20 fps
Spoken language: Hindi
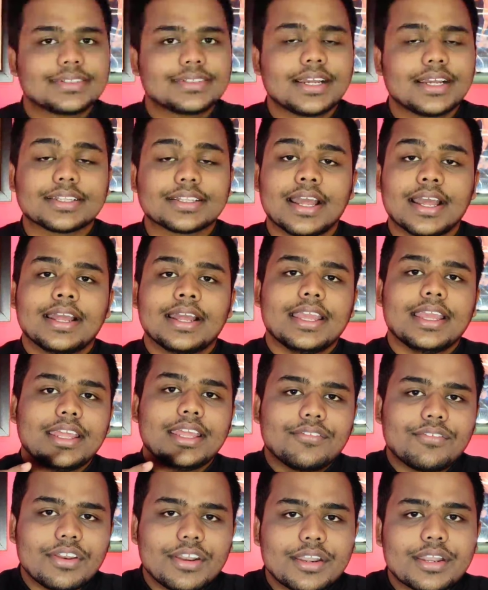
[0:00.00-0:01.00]
के साथ
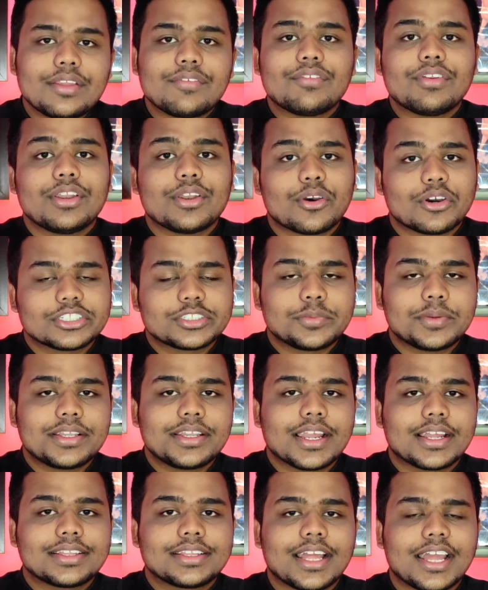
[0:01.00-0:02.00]
इन्फिनिटी वी नॉच
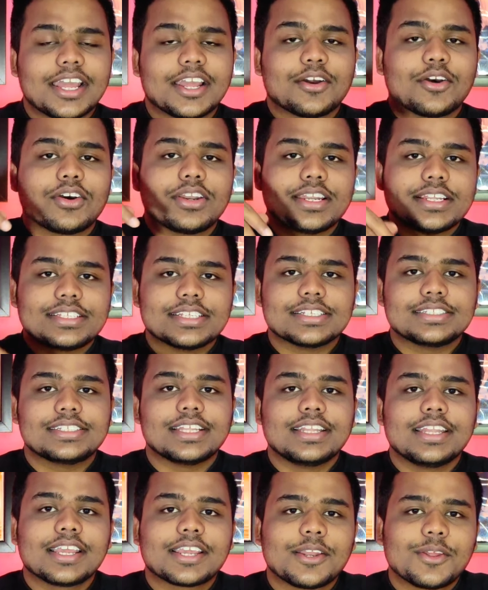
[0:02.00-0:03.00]
मिल जाता है और नीचे
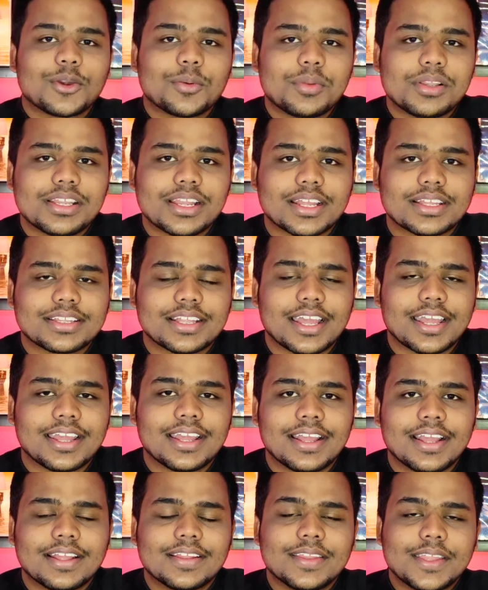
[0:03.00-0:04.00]
चिन्ह देखने को मिल जाता है
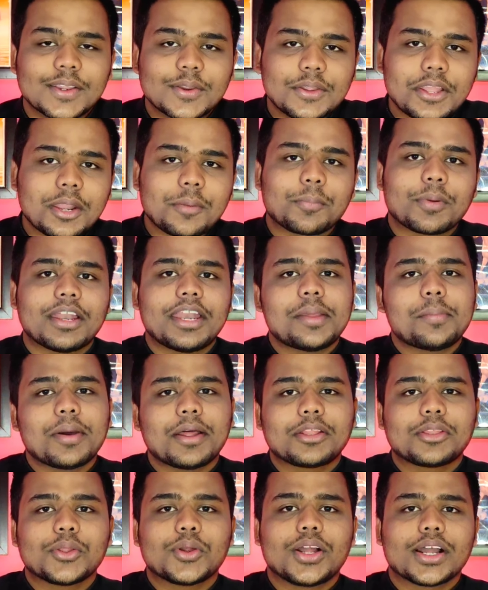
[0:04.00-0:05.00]
देखो यार पहली
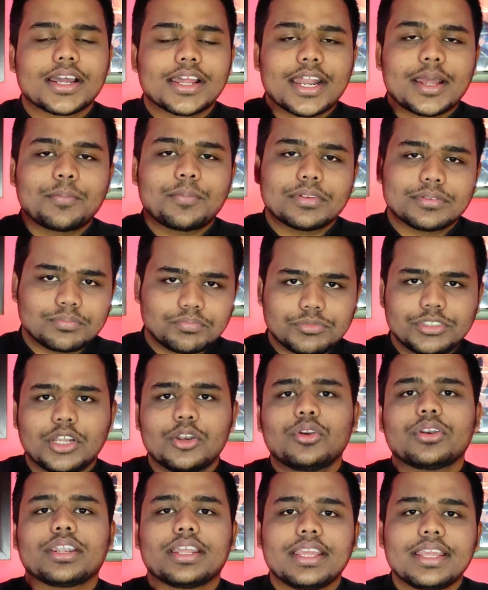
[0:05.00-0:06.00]
बात तो अगर आप
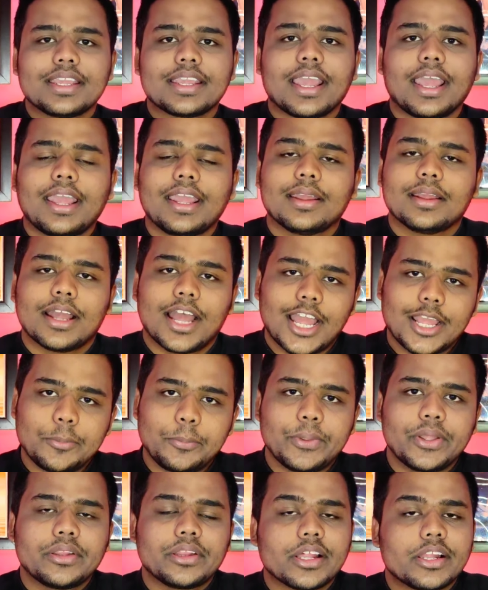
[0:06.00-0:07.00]
चलो ठीक है
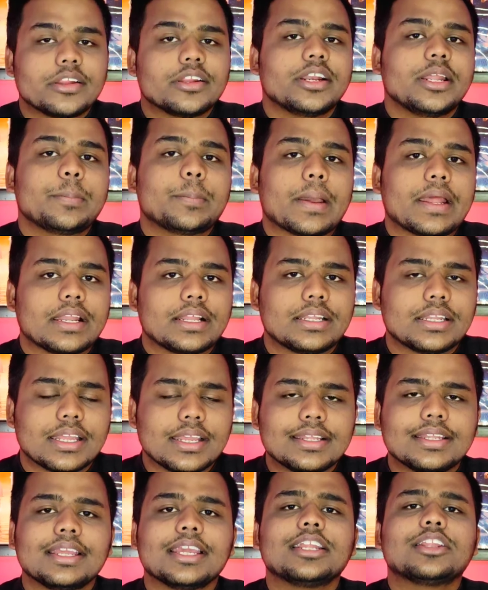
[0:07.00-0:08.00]
आईपीएस एलसीडी पैनल
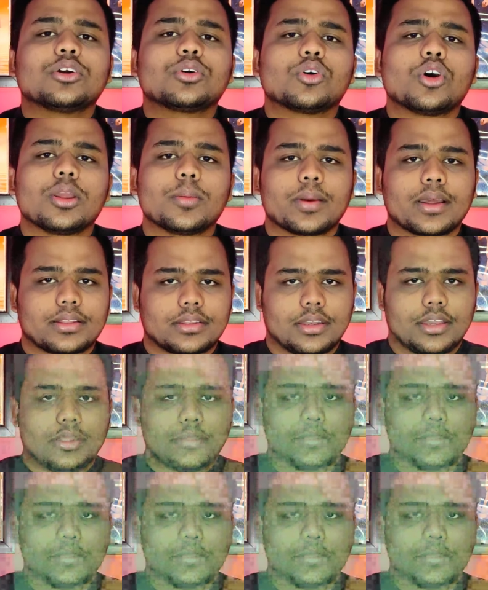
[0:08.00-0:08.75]
नहीं दिए तो कोई बात